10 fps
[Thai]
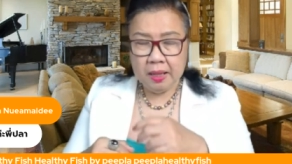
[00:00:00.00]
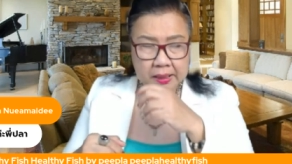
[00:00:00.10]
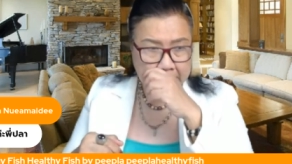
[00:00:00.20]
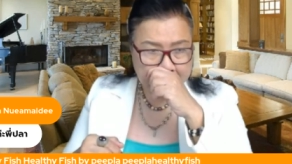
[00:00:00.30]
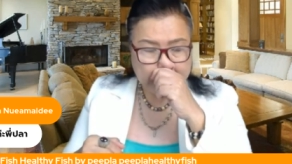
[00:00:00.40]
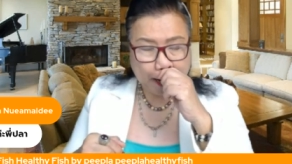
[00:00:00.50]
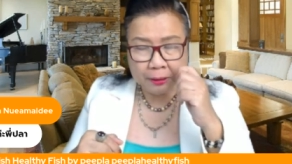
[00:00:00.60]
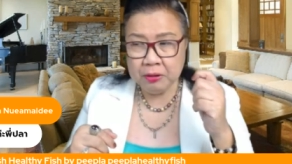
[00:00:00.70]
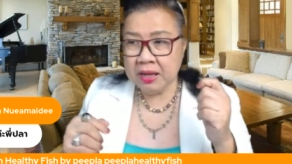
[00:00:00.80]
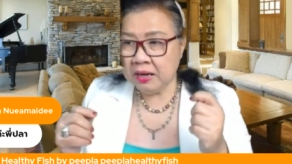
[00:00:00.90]
สังเกตตัว
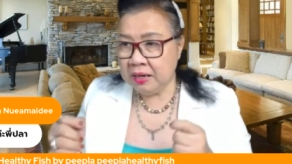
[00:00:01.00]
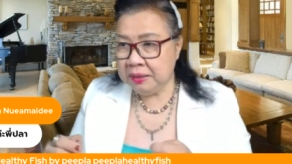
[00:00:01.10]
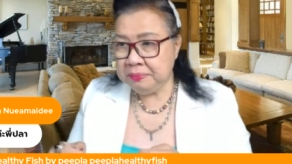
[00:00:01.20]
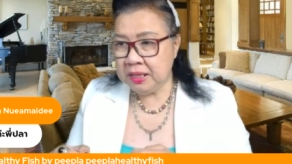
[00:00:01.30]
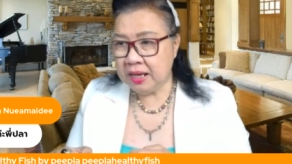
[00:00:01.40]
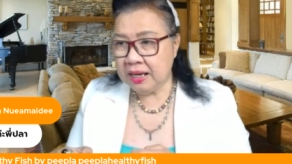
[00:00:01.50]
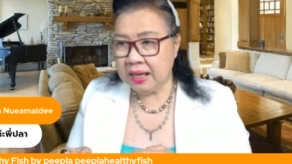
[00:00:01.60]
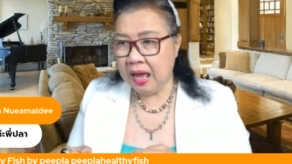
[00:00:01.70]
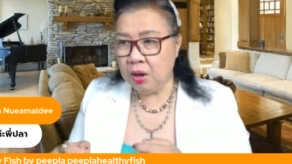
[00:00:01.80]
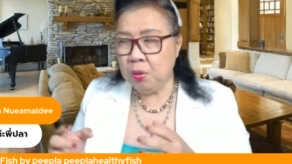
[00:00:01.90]
เองและรีบเช็คเลย
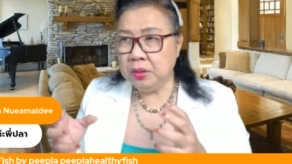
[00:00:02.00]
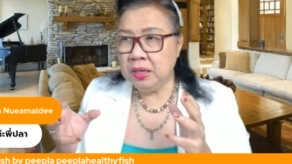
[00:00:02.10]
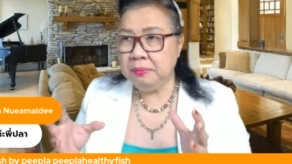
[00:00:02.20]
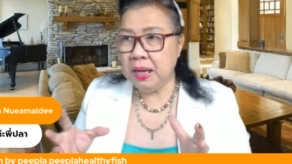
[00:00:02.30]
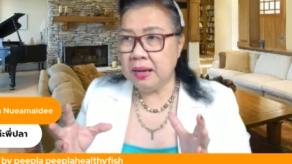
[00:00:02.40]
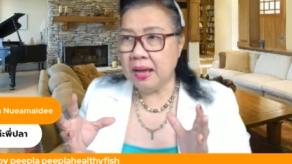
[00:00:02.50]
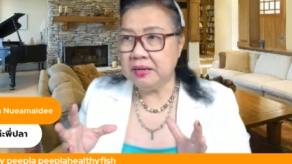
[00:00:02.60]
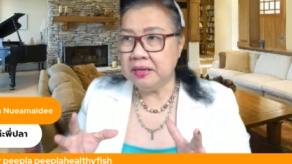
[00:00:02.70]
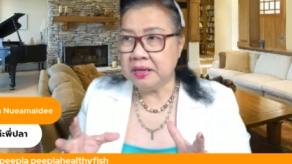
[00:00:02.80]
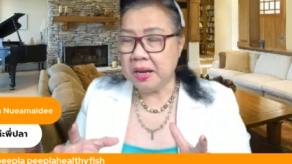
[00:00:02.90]
ค่ะคนที่มีอาการ
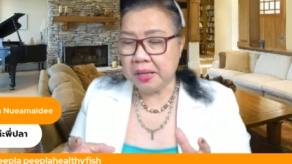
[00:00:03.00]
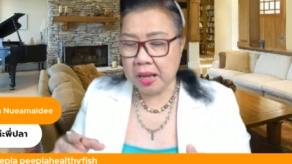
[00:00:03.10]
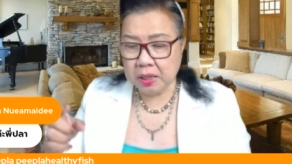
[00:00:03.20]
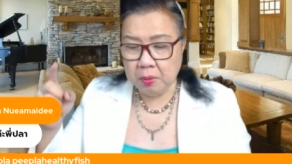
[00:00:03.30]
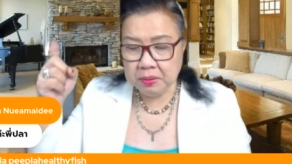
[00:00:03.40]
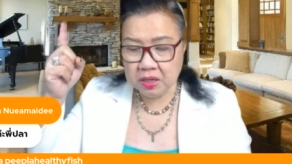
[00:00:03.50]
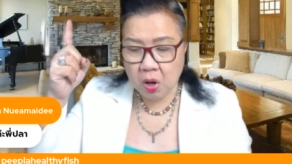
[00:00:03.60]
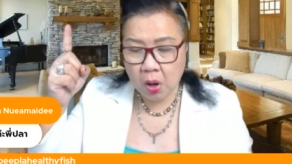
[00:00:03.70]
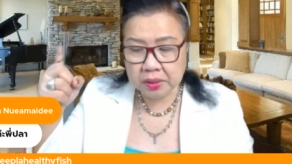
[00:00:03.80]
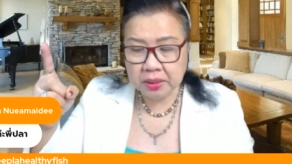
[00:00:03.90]
เครียดสะสมคือข้อ
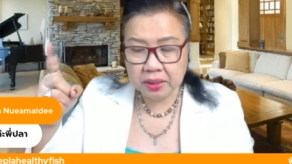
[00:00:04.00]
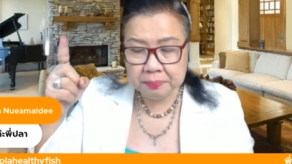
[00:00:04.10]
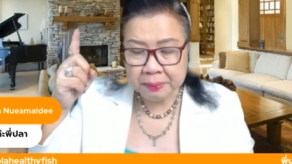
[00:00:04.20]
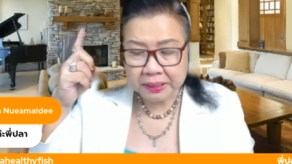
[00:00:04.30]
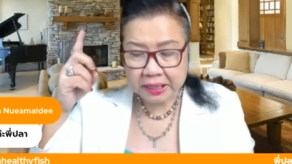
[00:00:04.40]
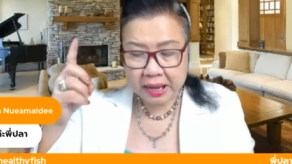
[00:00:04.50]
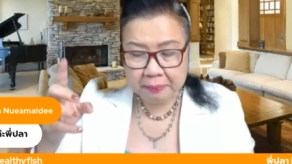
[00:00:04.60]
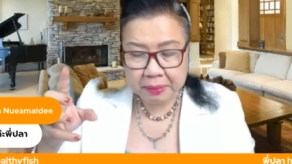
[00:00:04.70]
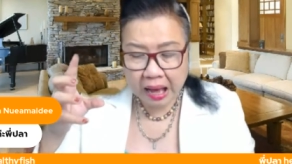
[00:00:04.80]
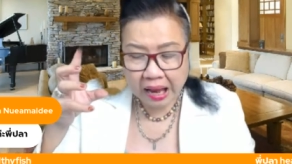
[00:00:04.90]
ที่หนึ่งพฤติกรรม
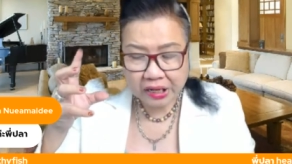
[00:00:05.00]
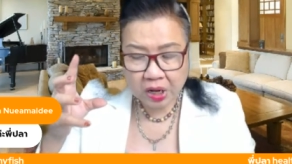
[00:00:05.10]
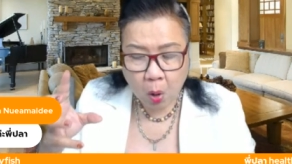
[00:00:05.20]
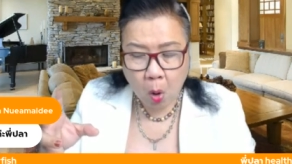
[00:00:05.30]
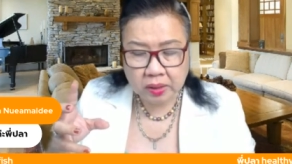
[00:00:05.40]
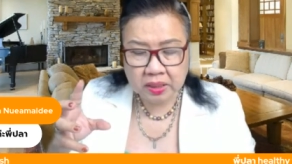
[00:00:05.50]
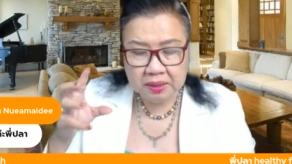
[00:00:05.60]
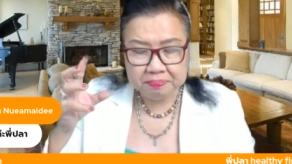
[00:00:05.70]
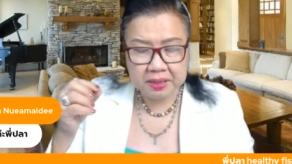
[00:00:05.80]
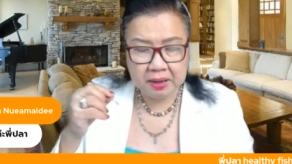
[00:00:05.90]
การนอนที่
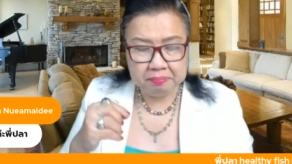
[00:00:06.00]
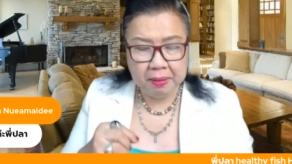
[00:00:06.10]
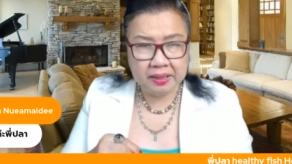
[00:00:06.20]
เปลี่ยนไป